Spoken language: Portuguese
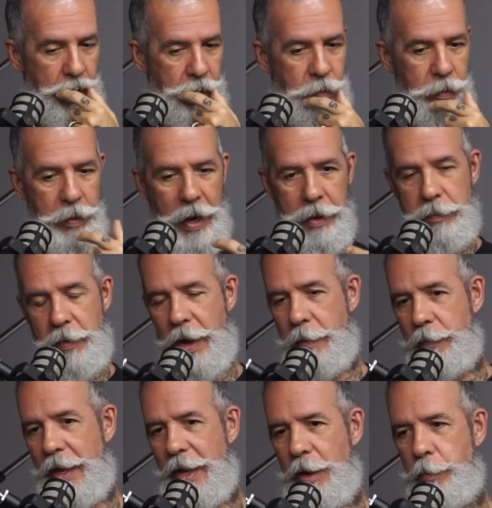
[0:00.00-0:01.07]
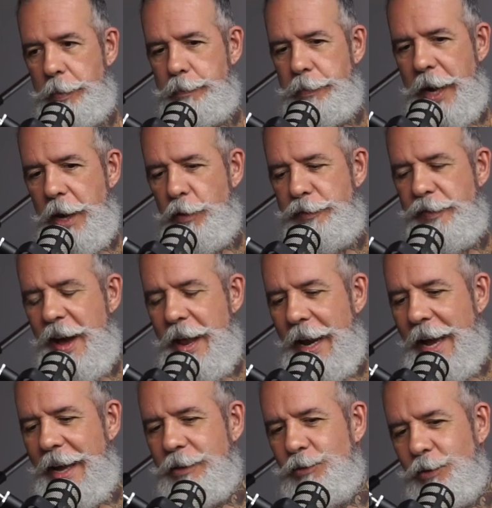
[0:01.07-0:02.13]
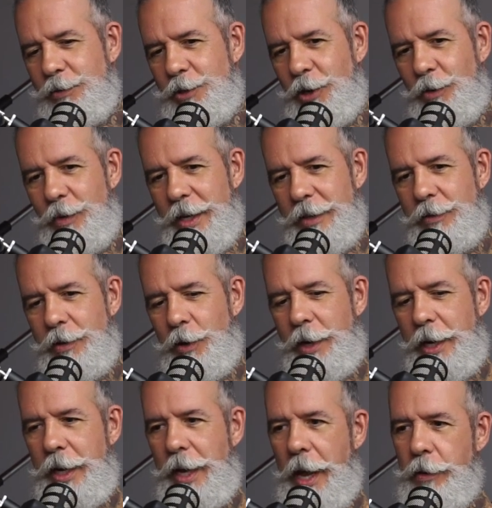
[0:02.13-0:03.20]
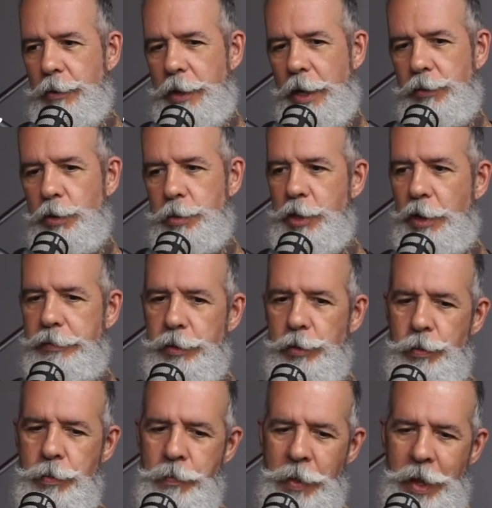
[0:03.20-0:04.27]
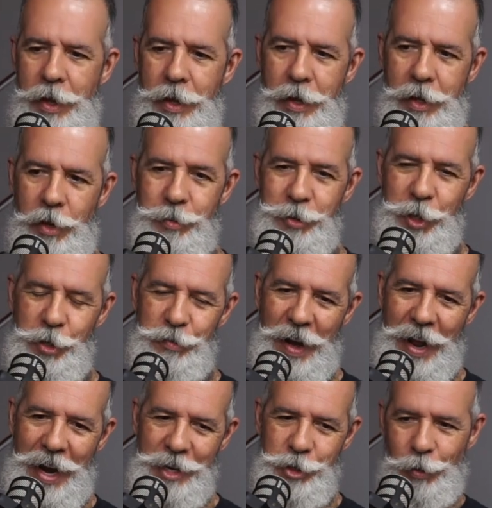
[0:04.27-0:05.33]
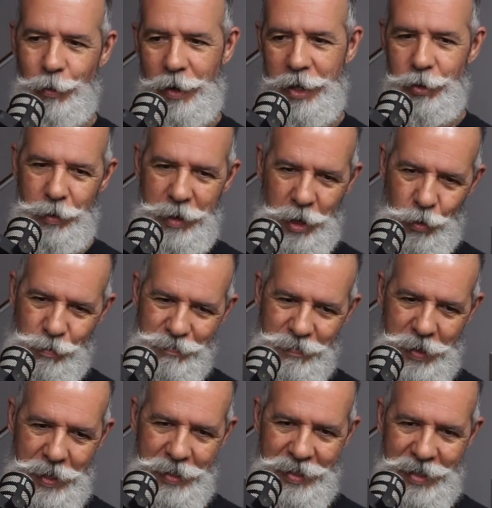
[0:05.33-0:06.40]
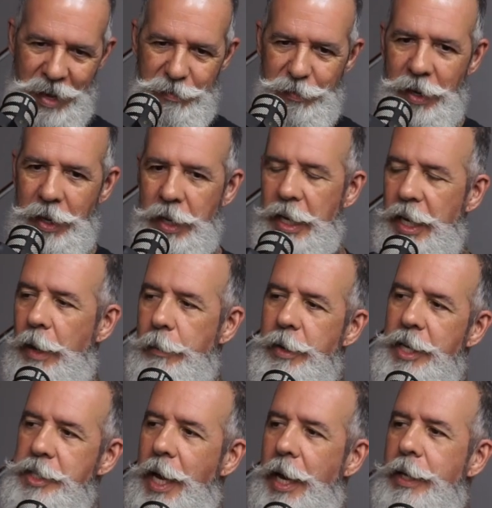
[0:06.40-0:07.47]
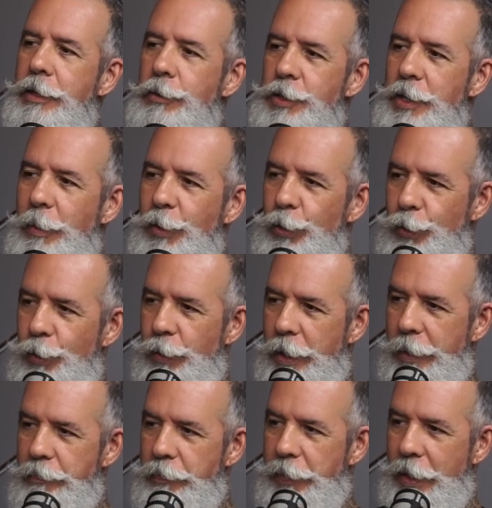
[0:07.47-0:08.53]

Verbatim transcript: eu, eu para eu falar do, de quando eu criei o The Troops of Doom, eu preciso falar de quando eu defini a minha saída do Sepultura.